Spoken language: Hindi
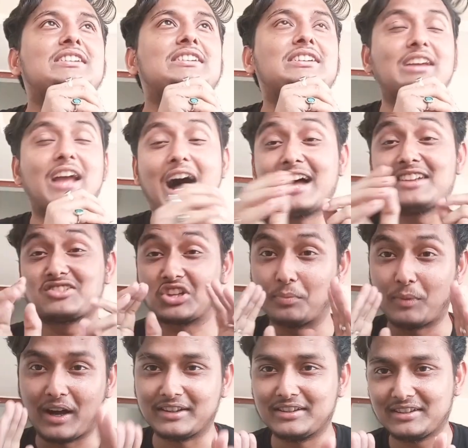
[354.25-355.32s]
कि आज के
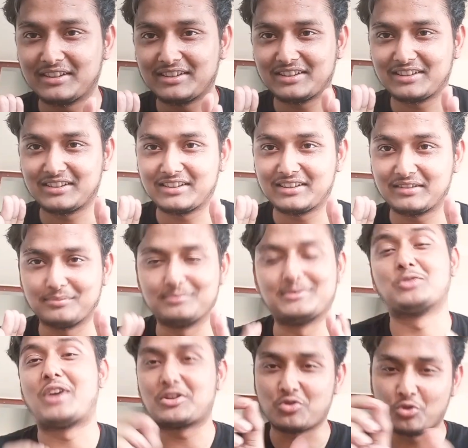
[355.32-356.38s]
बाद मैंने
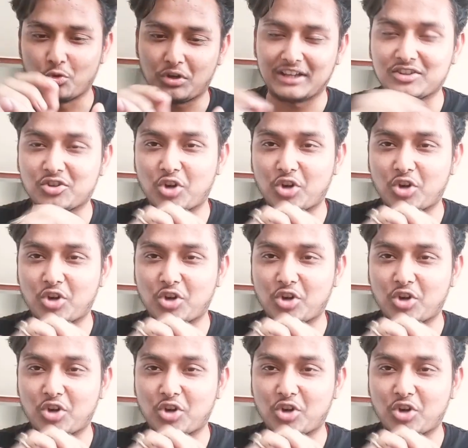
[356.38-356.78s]
वहाँ जो नोट किया था